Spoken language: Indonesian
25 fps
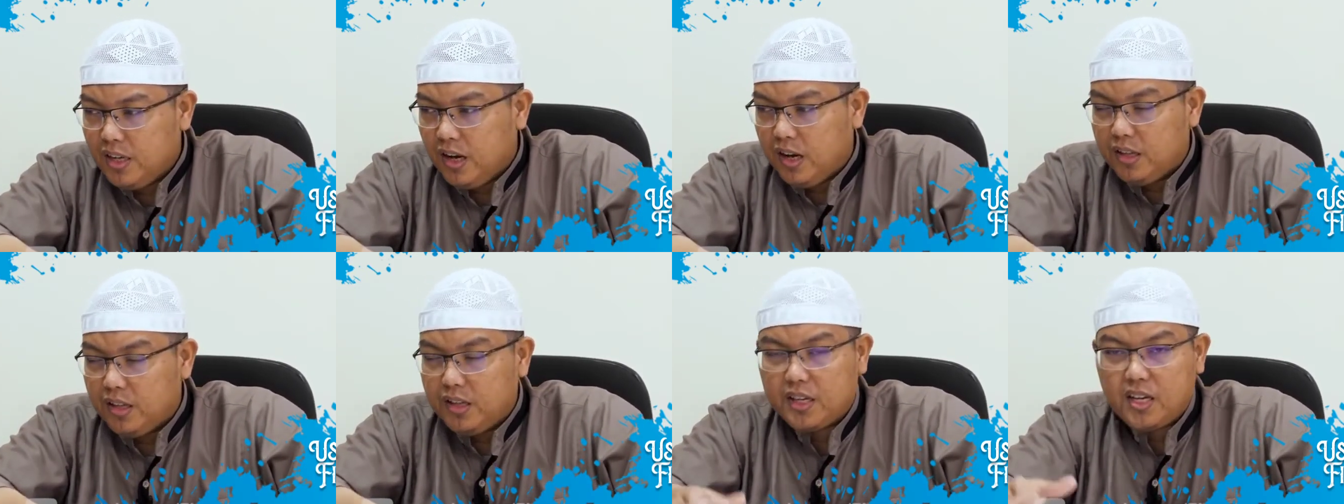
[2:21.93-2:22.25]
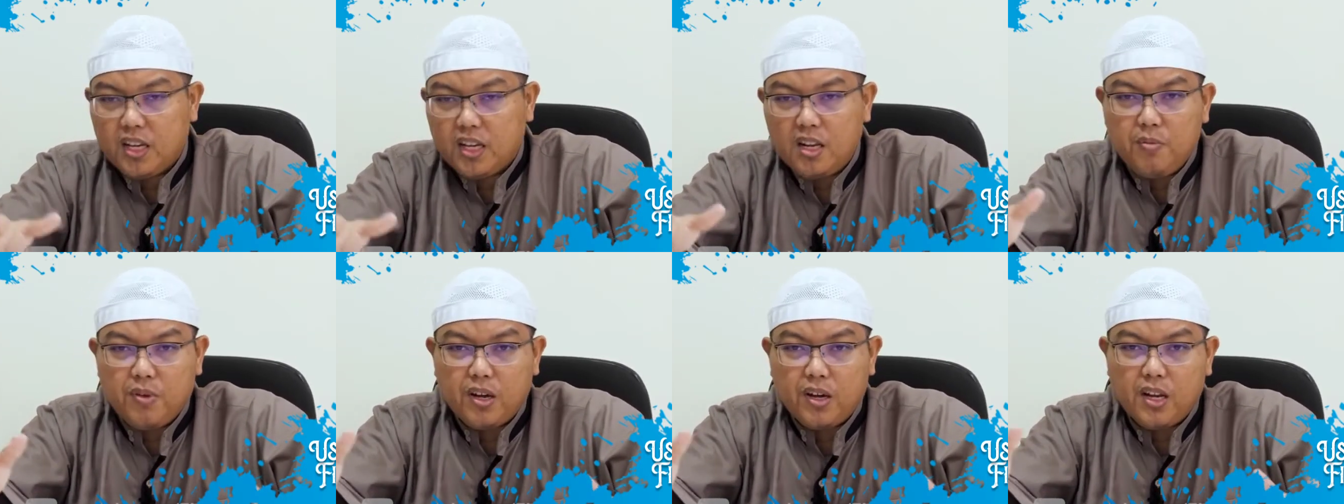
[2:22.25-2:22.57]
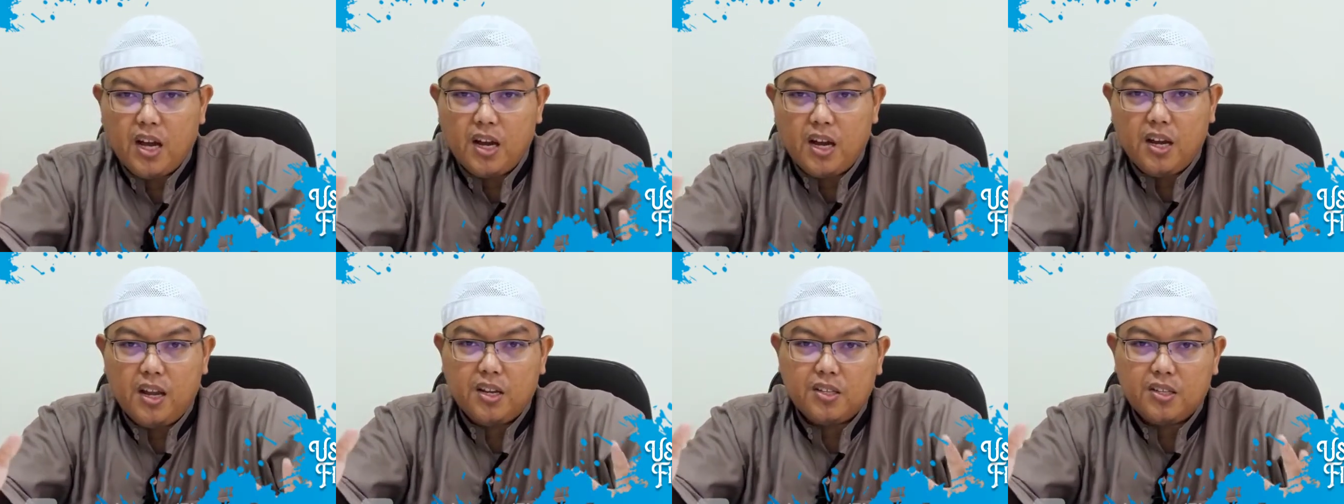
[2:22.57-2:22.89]
Allah
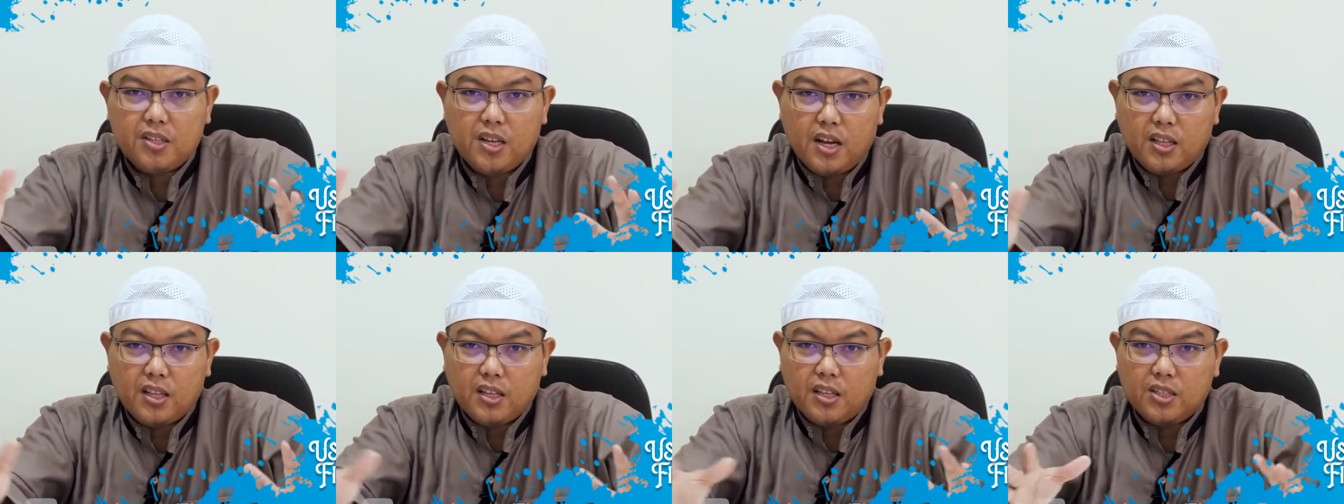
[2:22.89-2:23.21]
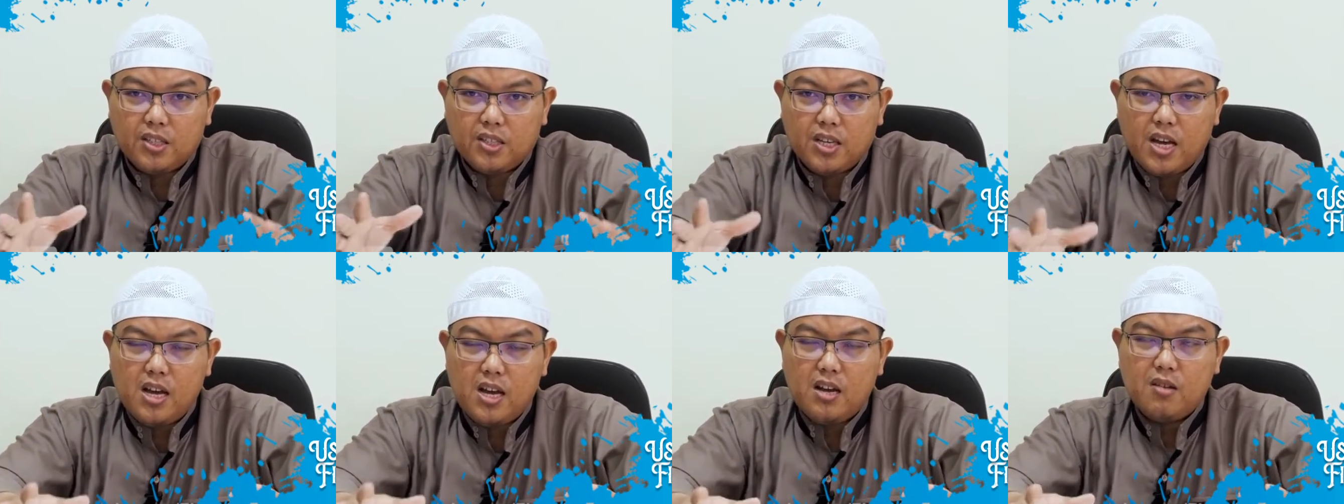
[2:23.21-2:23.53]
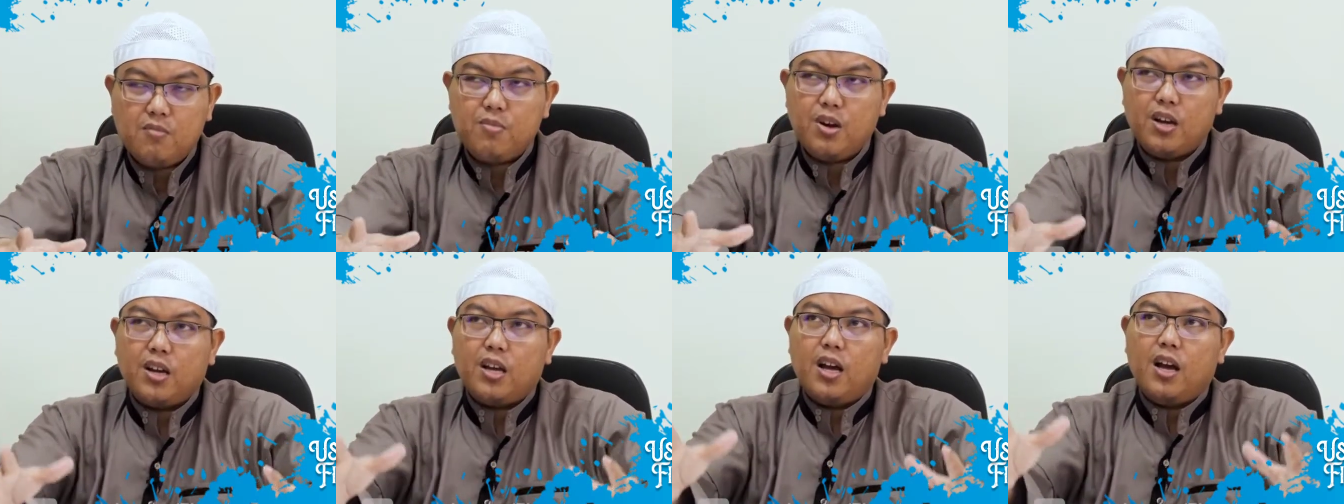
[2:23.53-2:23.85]
kirimkan angin yang sangat
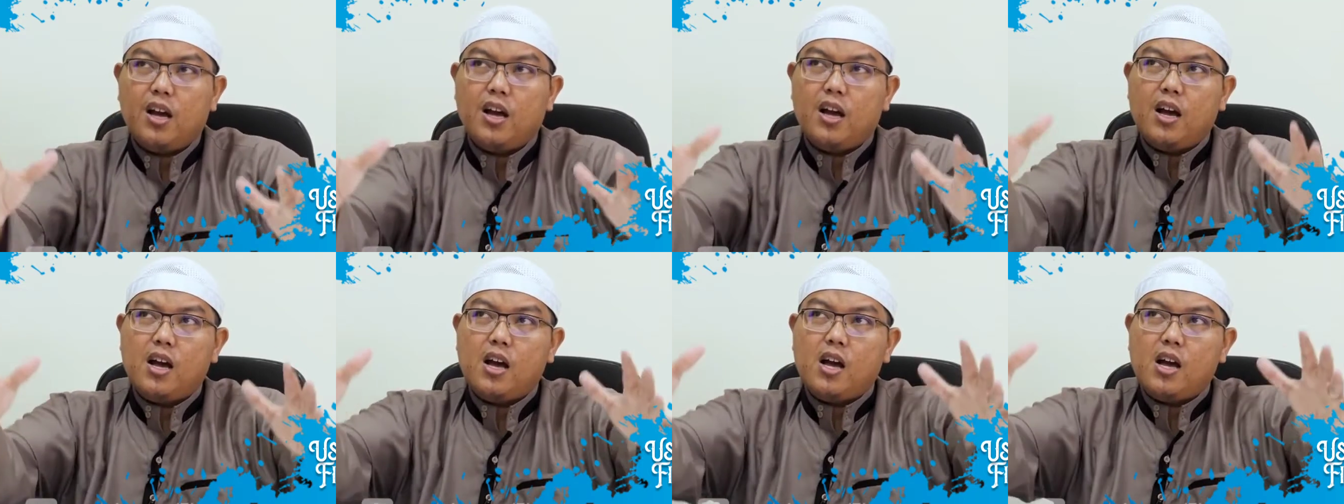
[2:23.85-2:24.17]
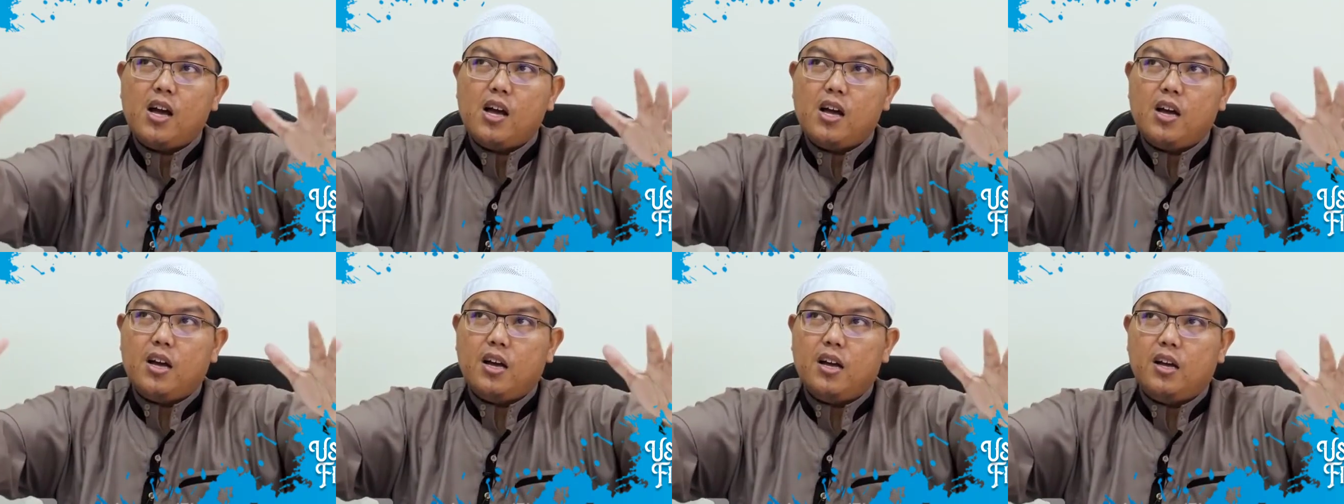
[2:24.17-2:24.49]
kencang, maka